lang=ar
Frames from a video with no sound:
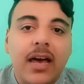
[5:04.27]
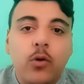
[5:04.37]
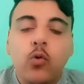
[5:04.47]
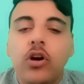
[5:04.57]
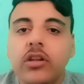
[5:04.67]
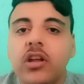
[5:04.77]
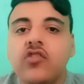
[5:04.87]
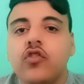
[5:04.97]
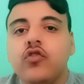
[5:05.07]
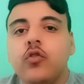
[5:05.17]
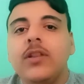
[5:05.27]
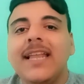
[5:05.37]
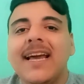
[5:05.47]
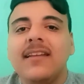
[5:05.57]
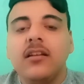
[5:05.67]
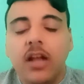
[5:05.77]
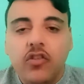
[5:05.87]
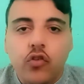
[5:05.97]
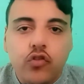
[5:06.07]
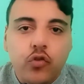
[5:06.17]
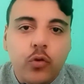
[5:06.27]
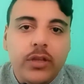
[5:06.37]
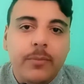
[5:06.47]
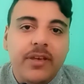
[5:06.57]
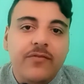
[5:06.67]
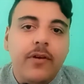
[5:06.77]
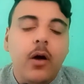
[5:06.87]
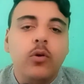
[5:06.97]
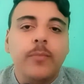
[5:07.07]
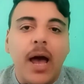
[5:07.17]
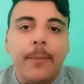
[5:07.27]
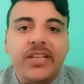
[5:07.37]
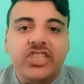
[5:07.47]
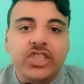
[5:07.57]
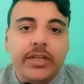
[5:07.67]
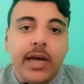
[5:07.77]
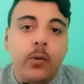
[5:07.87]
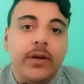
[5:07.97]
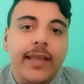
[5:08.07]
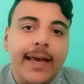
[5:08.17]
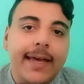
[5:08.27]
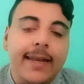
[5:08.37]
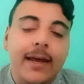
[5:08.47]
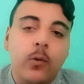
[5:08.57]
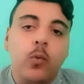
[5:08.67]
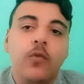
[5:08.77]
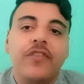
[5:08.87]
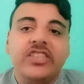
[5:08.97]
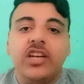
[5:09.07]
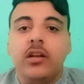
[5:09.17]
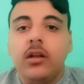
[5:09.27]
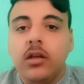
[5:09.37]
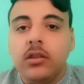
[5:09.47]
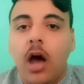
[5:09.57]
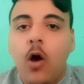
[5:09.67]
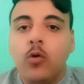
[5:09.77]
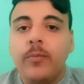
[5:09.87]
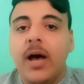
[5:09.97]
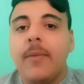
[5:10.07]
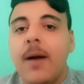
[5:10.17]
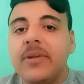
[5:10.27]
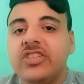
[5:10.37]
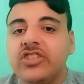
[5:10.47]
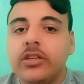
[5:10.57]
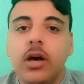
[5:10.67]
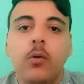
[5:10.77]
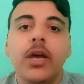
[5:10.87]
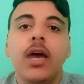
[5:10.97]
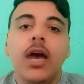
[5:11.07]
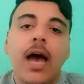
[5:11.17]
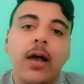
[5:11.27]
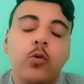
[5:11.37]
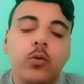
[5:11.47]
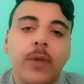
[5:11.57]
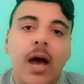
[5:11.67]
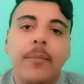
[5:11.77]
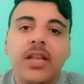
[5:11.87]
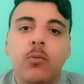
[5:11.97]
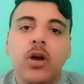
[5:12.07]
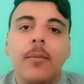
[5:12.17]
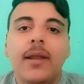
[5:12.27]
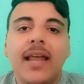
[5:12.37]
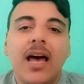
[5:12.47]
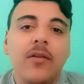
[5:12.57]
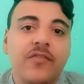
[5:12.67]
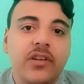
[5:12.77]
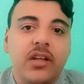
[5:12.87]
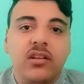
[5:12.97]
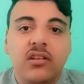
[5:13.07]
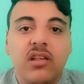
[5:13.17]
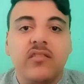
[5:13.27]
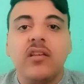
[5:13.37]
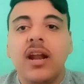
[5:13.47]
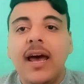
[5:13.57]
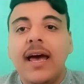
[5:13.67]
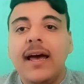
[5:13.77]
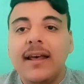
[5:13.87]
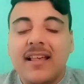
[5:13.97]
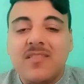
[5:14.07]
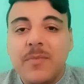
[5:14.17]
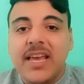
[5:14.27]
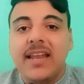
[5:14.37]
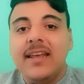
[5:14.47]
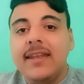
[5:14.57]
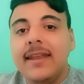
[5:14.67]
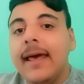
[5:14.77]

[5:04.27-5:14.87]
هيروح النصر السعودي لكن النصر السعودي بيفاوض محمد الشناوي لكن لو فشل التعاقد مع محمد الشناوي هيكون محمد ابو جبل لاعب في نادي النصر رسميا لان